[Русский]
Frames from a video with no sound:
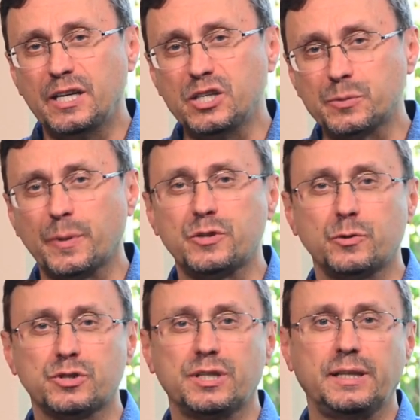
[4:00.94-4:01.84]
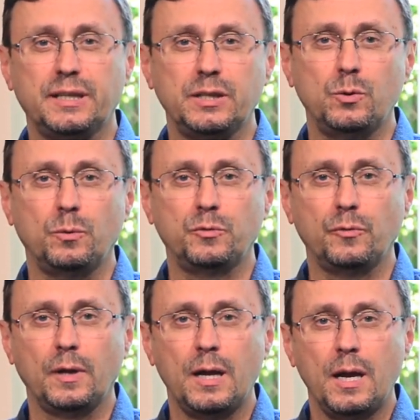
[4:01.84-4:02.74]
и спасешься ты и дом
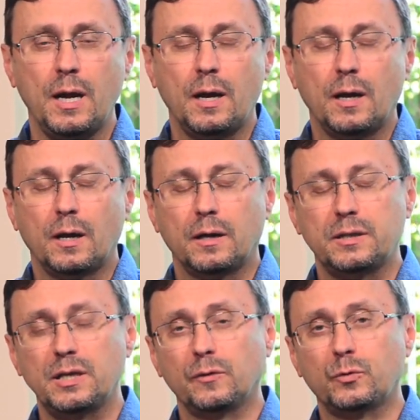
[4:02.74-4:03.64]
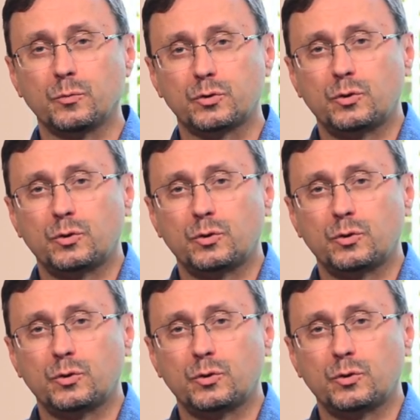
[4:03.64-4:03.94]
твой». Дело в том,